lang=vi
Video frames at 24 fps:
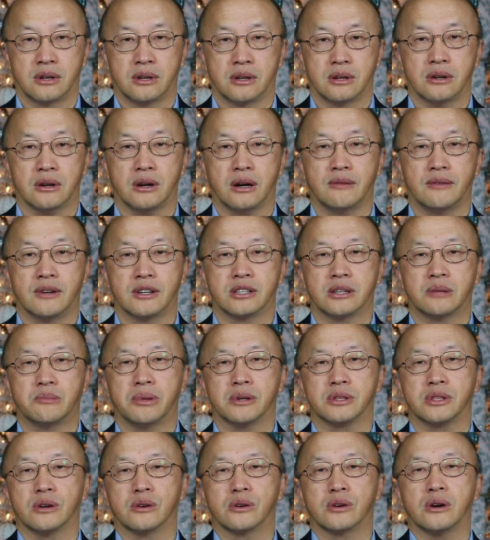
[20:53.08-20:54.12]
đó khó vang chữ
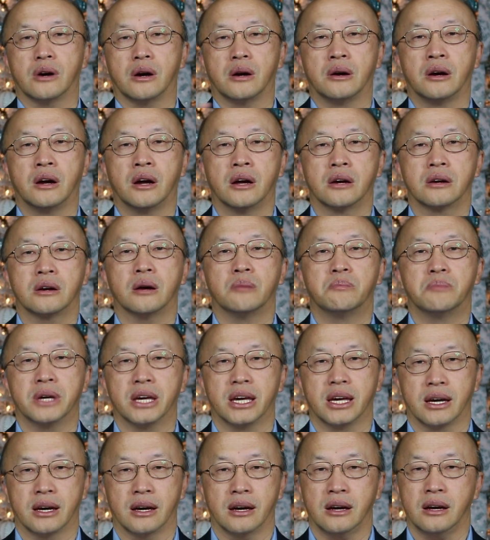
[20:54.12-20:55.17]
bắt đầu có có
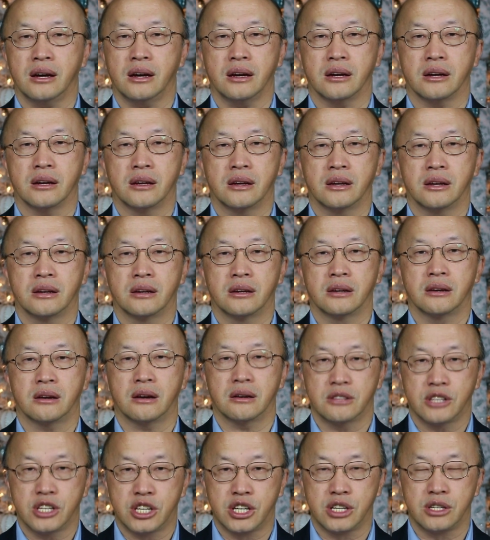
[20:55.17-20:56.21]
phê ha có
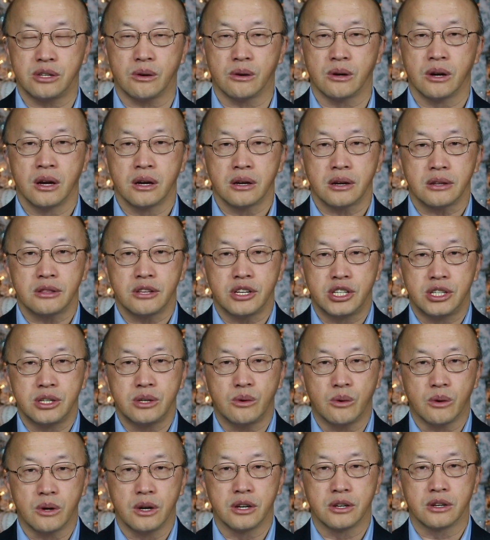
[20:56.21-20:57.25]
thứ chỉ trong có thứ chữ
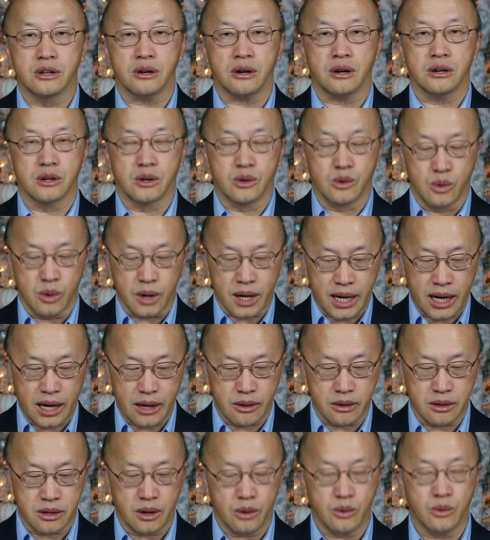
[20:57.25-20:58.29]
ô là cứ hơi cứ khai
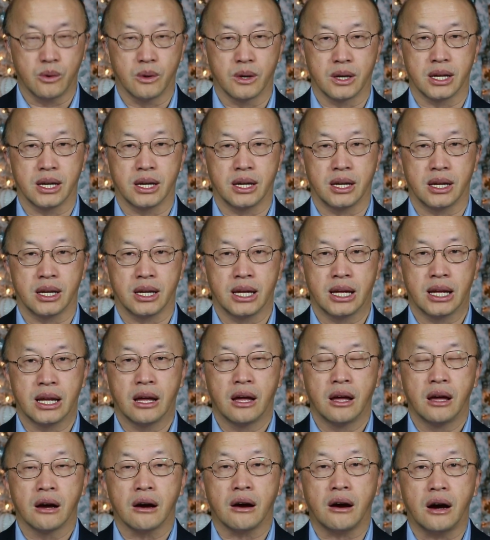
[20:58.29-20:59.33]
được cái ô này
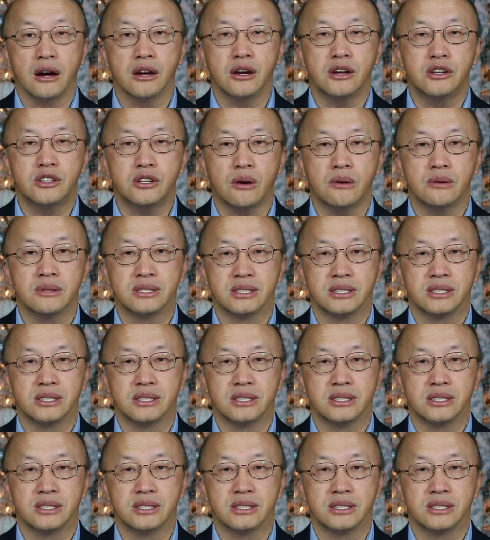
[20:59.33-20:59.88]
khó yêu đầu